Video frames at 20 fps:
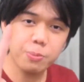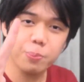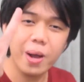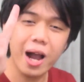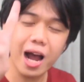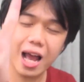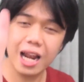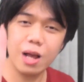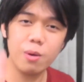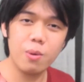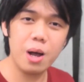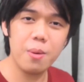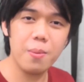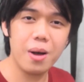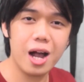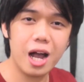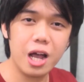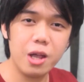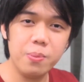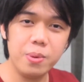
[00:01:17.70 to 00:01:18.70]
Pangalawa
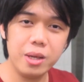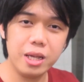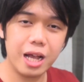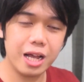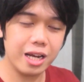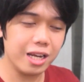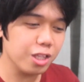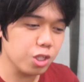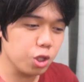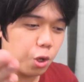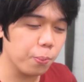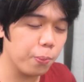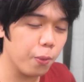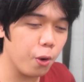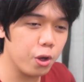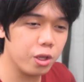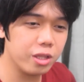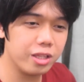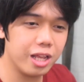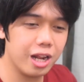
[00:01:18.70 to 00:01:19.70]
mga kaibigan, ito
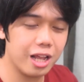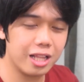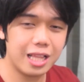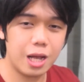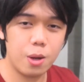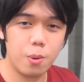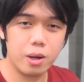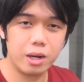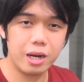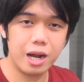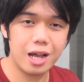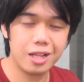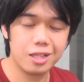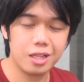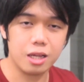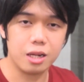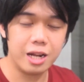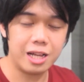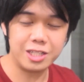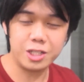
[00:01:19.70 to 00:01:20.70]
po yung tinatawag
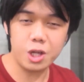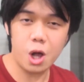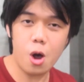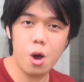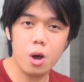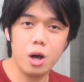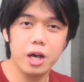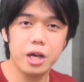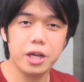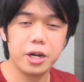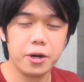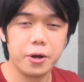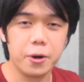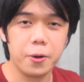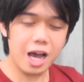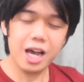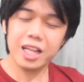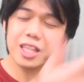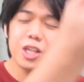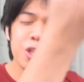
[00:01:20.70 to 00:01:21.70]
natin na songer.
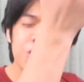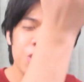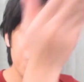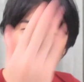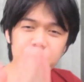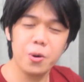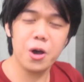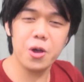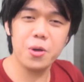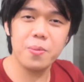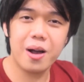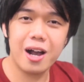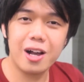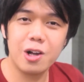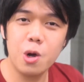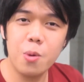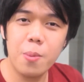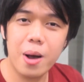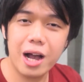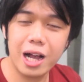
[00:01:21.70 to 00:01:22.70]
At ito po yung
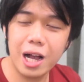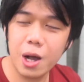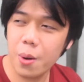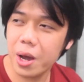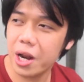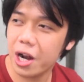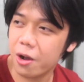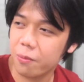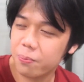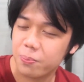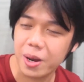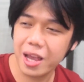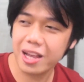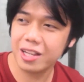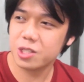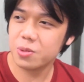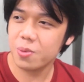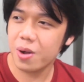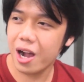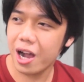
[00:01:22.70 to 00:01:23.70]
mga gumagawa ng
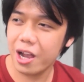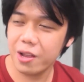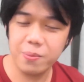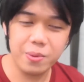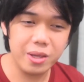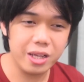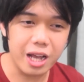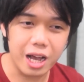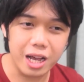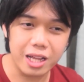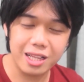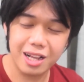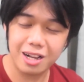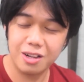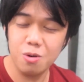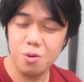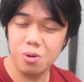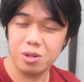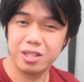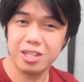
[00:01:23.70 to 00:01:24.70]
plates mga kaibigan na
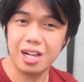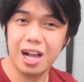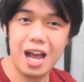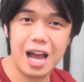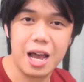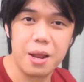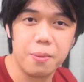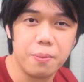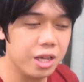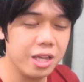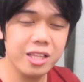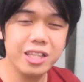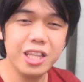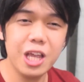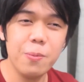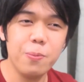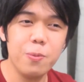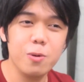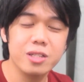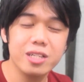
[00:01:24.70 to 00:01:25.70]
kung saan
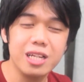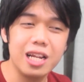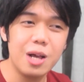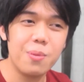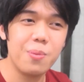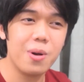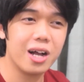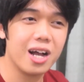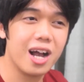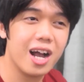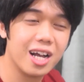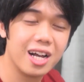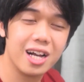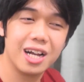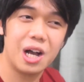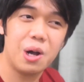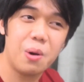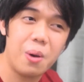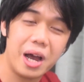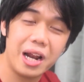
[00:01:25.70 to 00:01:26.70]
hindi po sila
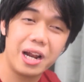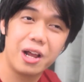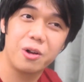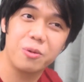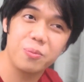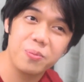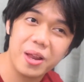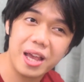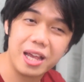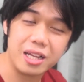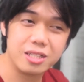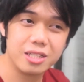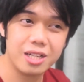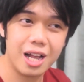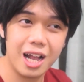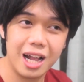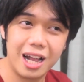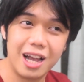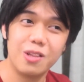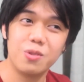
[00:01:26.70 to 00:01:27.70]
makakagawa ng plates
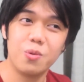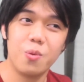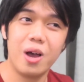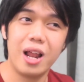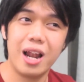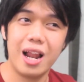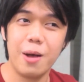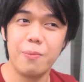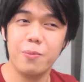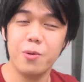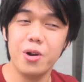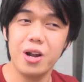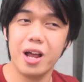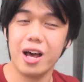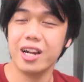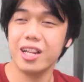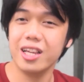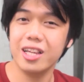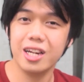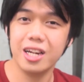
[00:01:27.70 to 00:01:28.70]
hanggat wala po
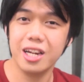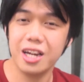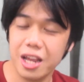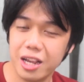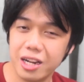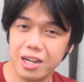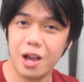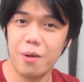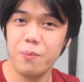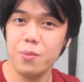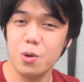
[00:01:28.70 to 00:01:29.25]
naririnig na